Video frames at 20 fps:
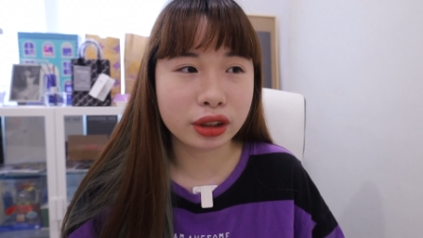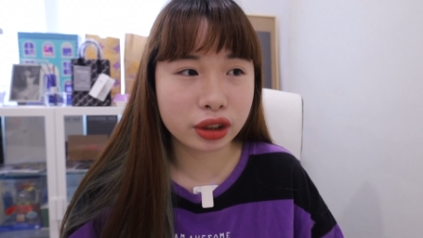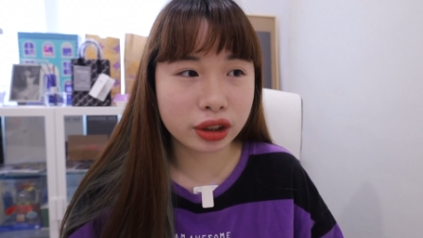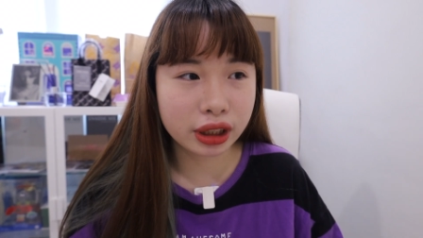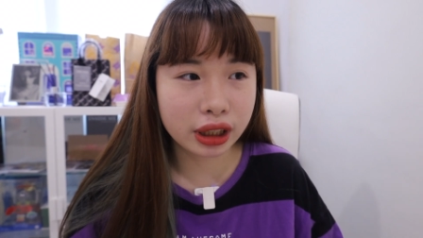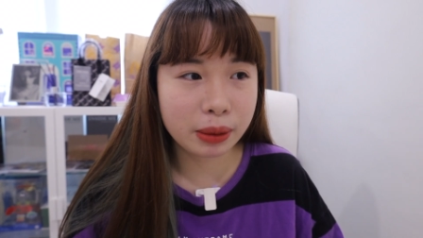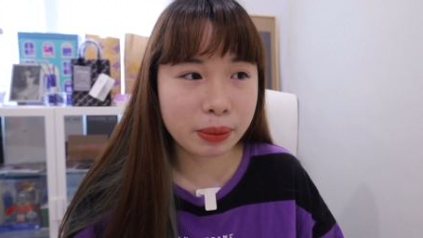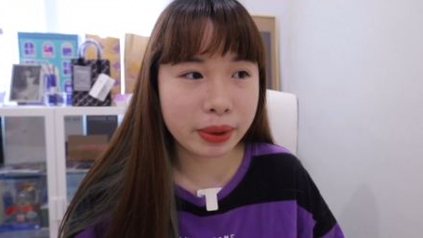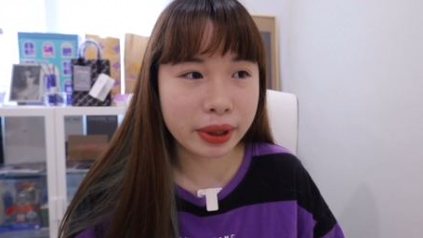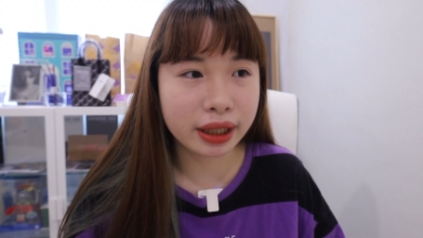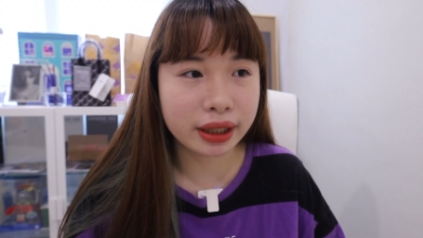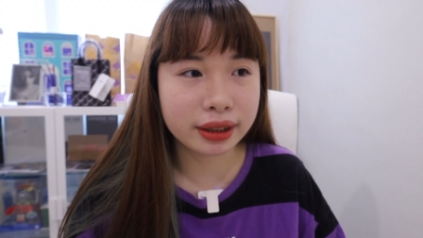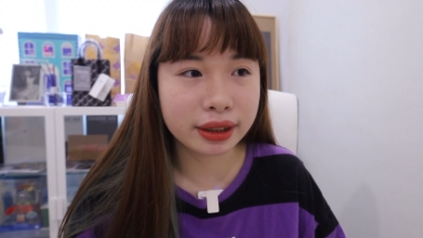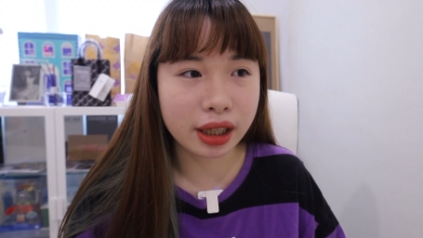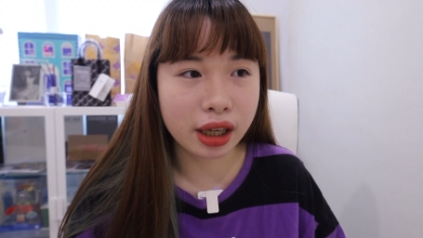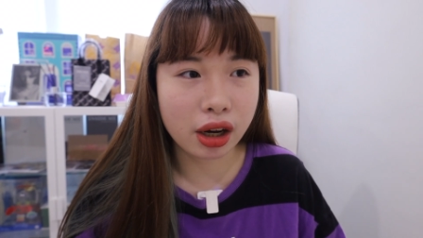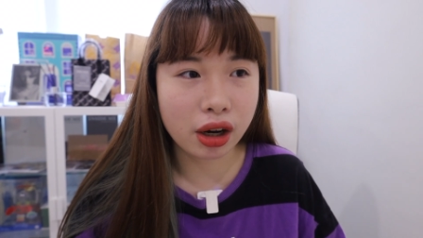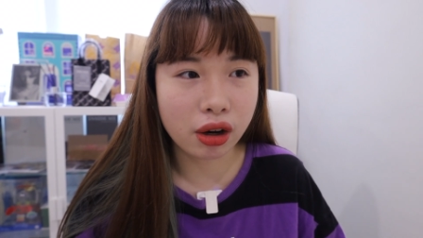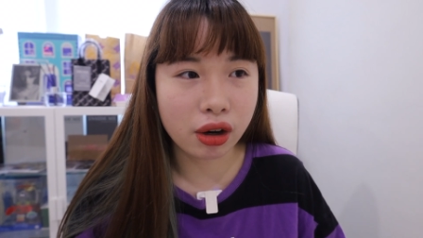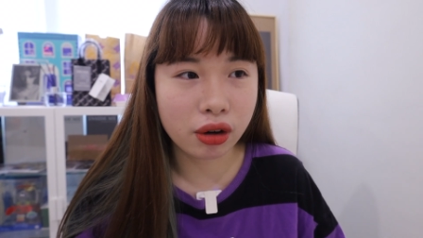就是一边
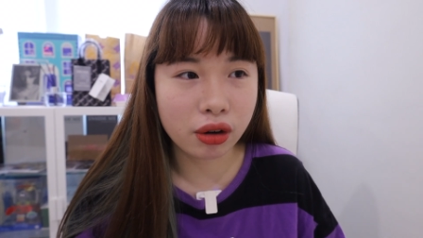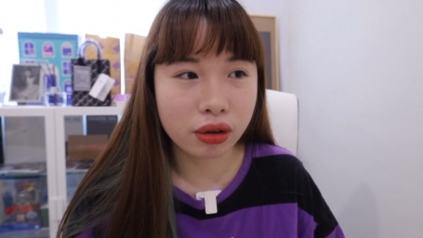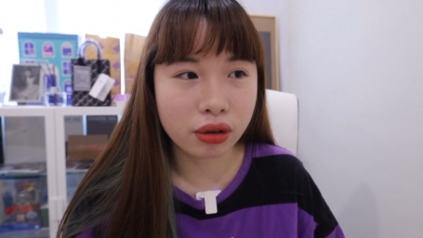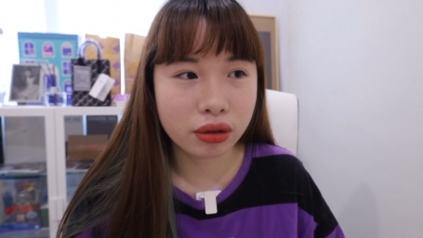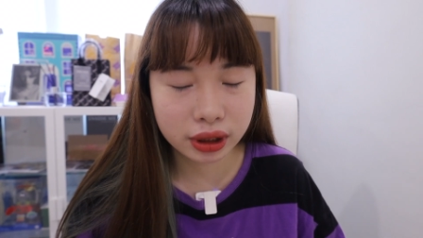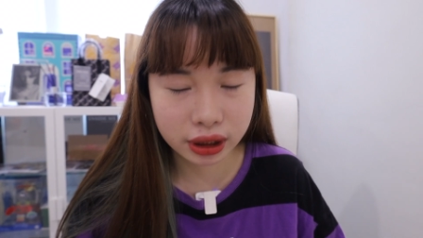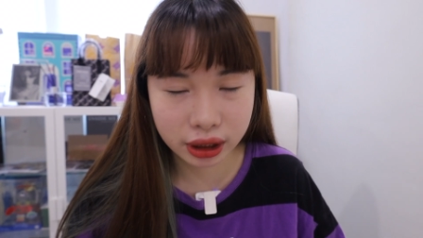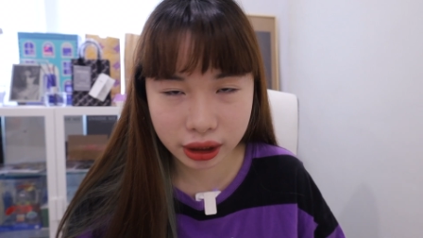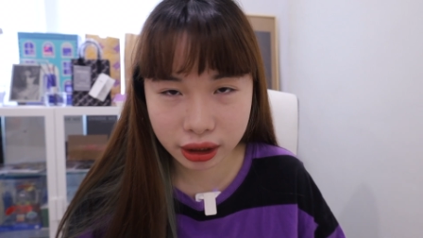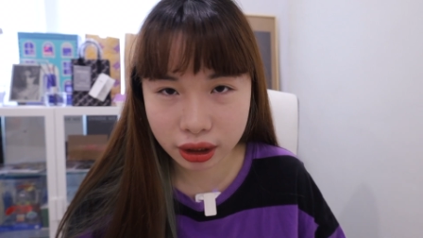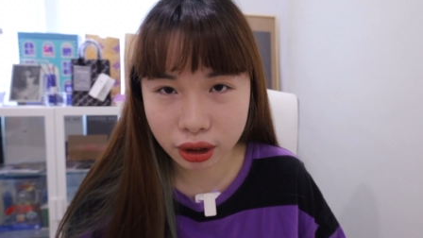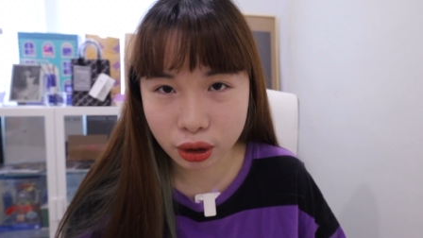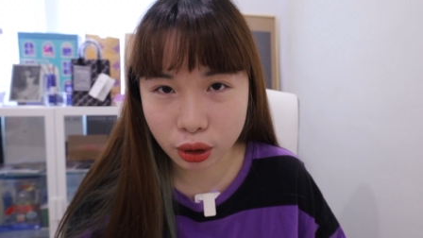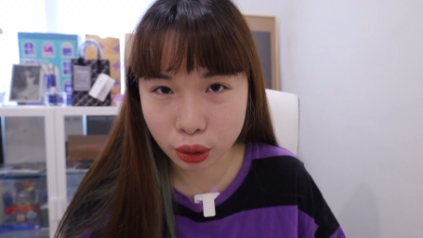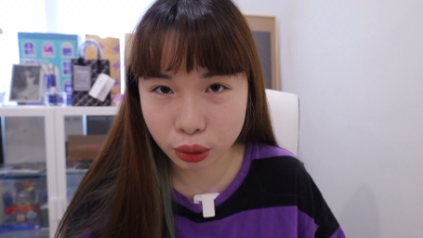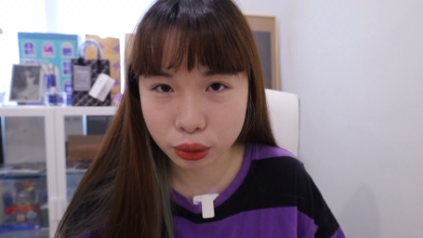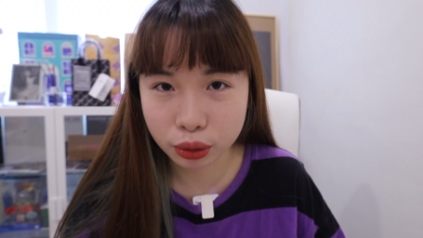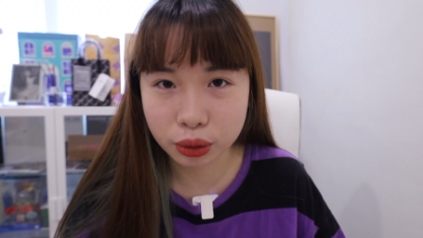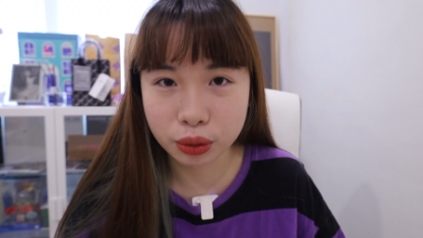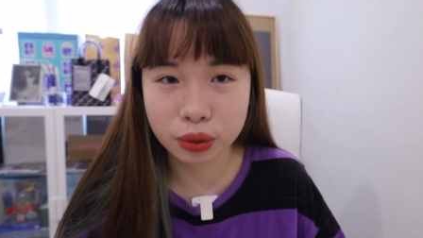找新的工
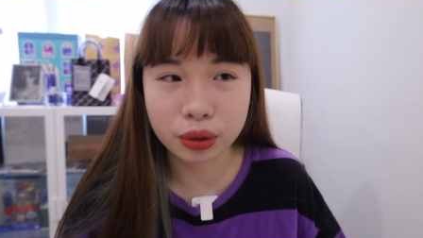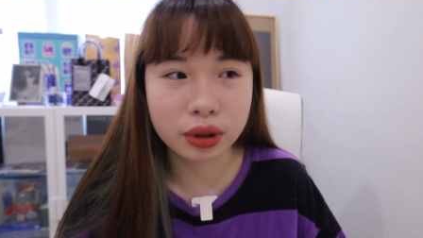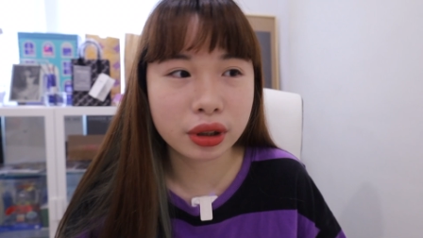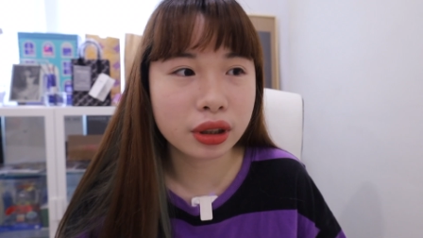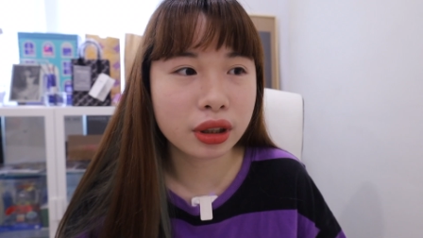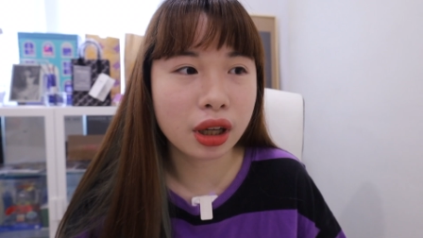作，